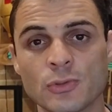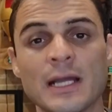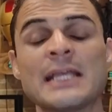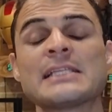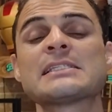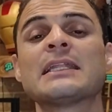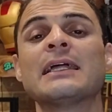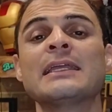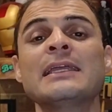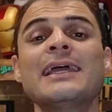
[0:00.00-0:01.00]
Essa
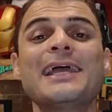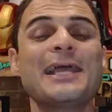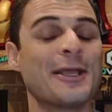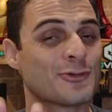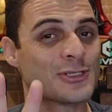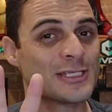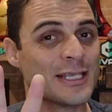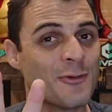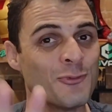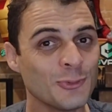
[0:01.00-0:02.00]
daí é o
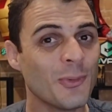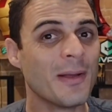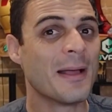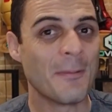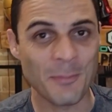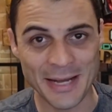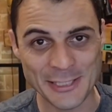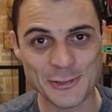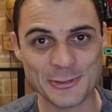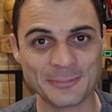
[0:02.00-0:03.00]
segundo
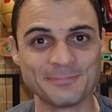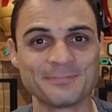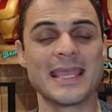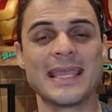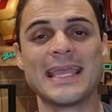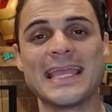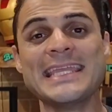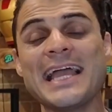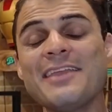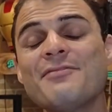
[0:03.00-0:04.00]
passo.
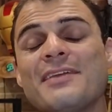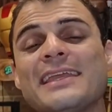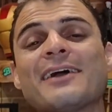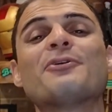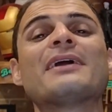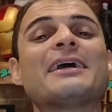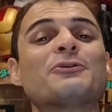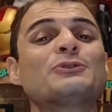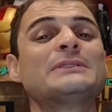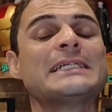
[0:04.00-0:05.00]
E aí vem agora
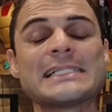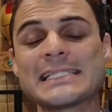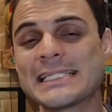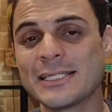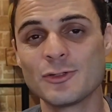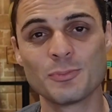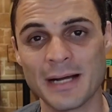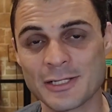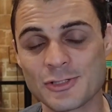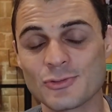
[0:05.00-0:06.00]
o terceiro
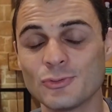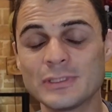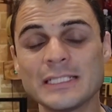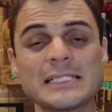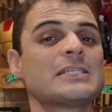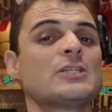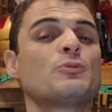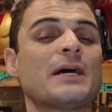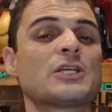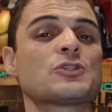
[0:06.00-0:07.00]
passo. O terceiro
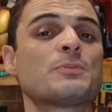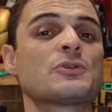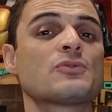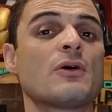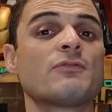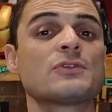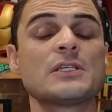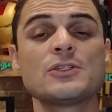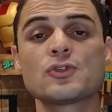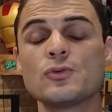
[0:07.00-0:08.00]
passo, pessoal, é você
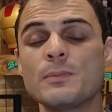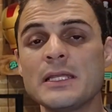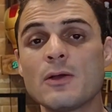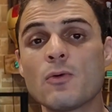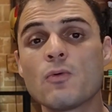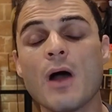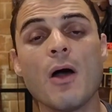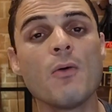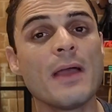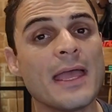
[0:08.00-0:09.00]
descobrir
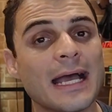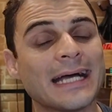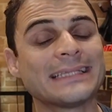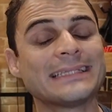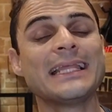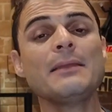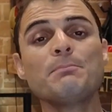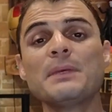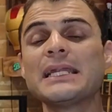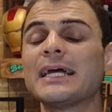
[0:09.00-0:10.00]
qual é a
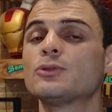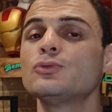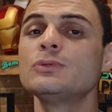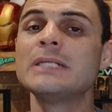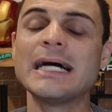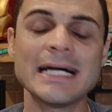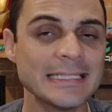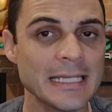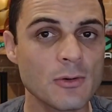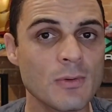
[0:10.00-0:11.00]
temperatura
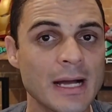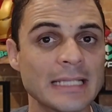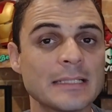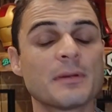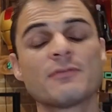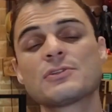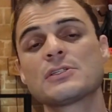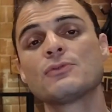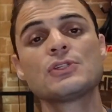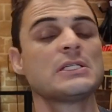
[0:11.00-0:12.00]
adequada para você
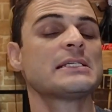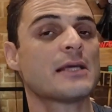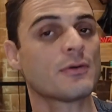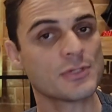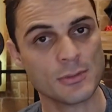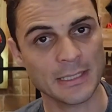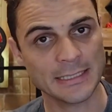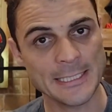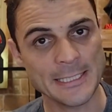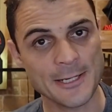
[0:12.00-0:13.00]
utilizar o seu
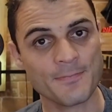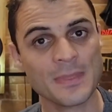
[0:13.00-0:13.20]
material.